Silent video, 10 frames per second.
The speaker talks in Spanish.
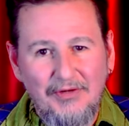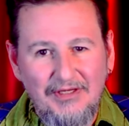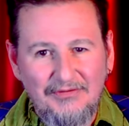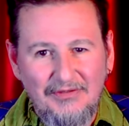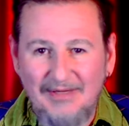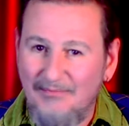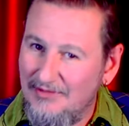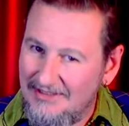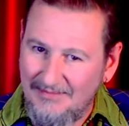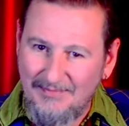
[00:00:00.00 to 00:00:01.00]
Por eso
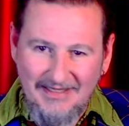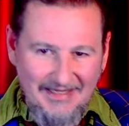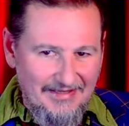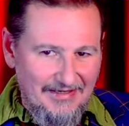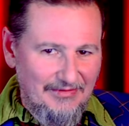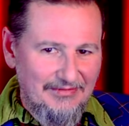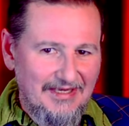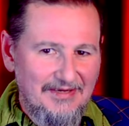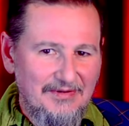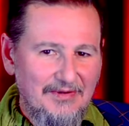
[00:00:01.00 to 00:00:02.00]
la Municipalidad de
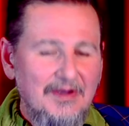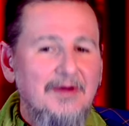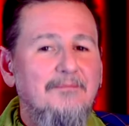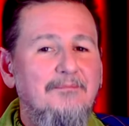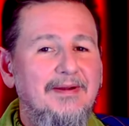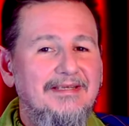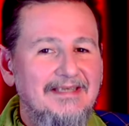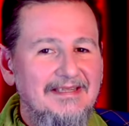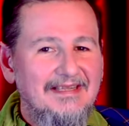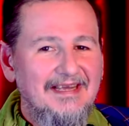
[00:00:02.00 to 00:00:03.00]
Rosario
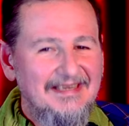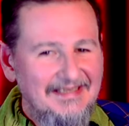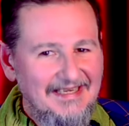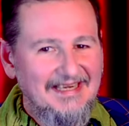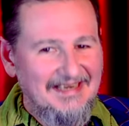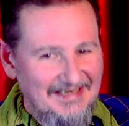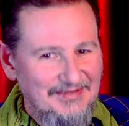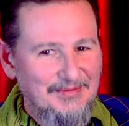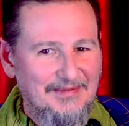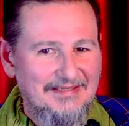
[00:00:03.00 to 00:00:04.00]
presenta este
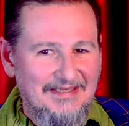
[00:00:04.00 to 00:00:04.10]
carrito